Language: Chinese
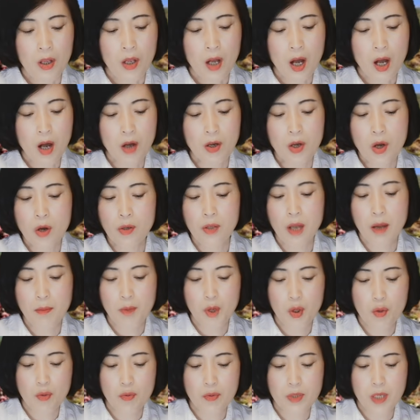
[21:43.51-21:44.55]
好扣他
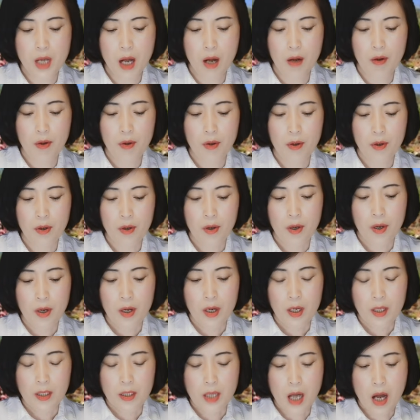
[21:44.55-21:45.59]
们护照，
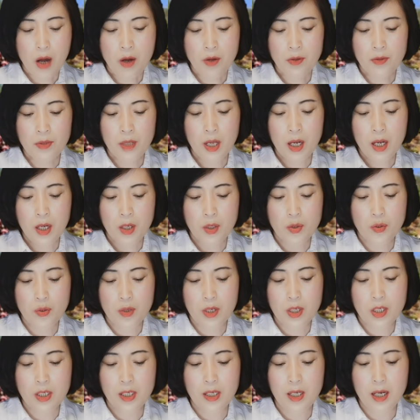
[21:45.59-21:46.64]
然后呢，
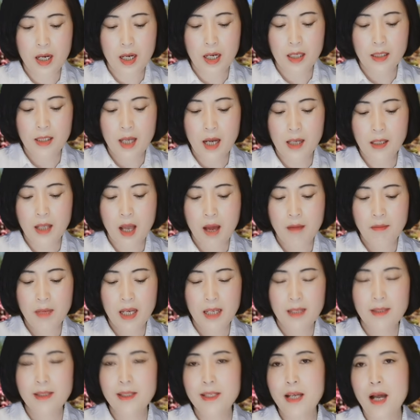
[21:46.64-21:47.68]
说是让他
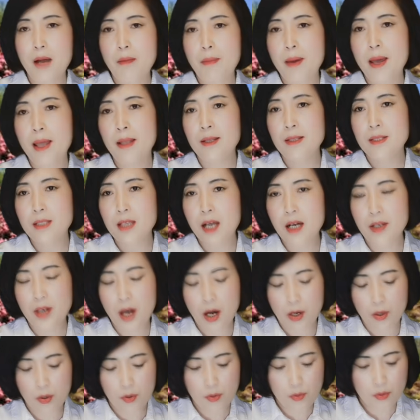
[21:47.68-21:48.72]
们加班加
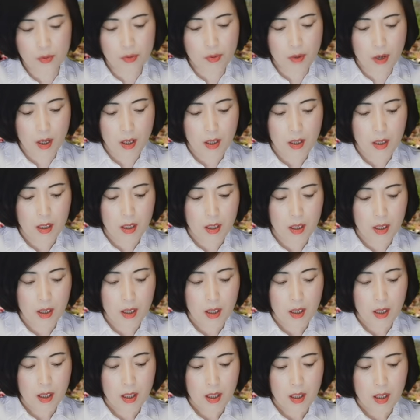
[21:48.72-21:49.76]
点的工作。
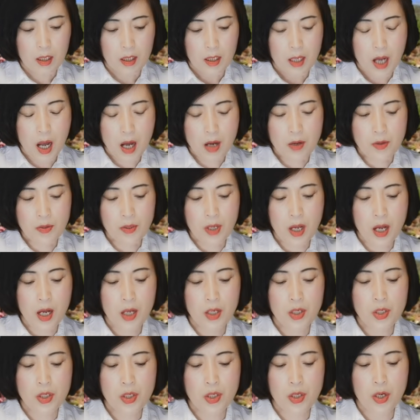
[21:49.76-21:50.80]
然后
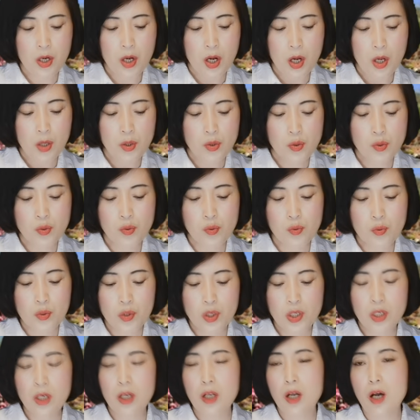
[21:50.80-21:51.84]
呢，是宿
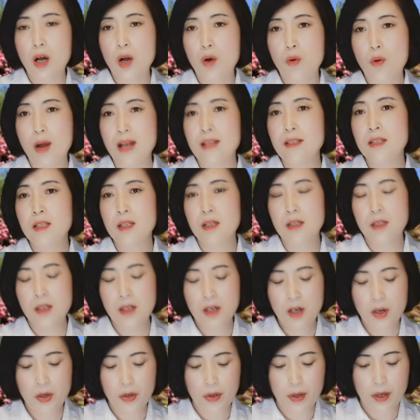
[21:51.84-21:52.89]
舍的环境
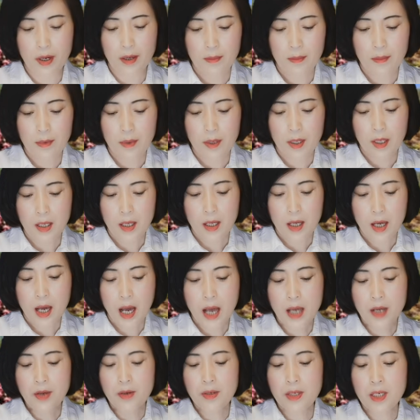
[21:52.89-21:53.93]
恶劣，
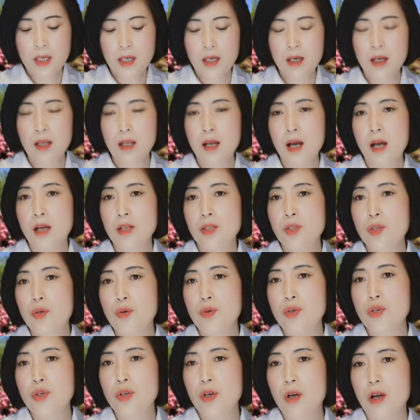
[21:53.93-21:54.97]
还有一个呢，
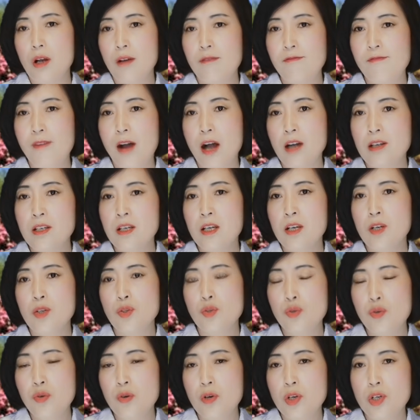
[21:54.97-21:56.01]
就是防疫
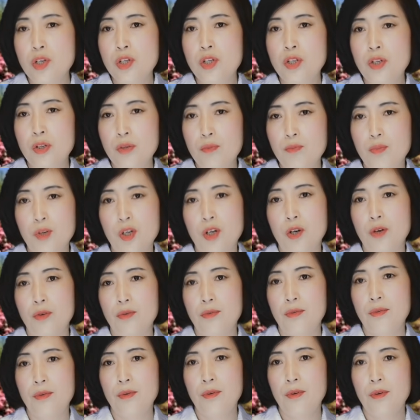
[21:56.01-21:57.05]
措施不够。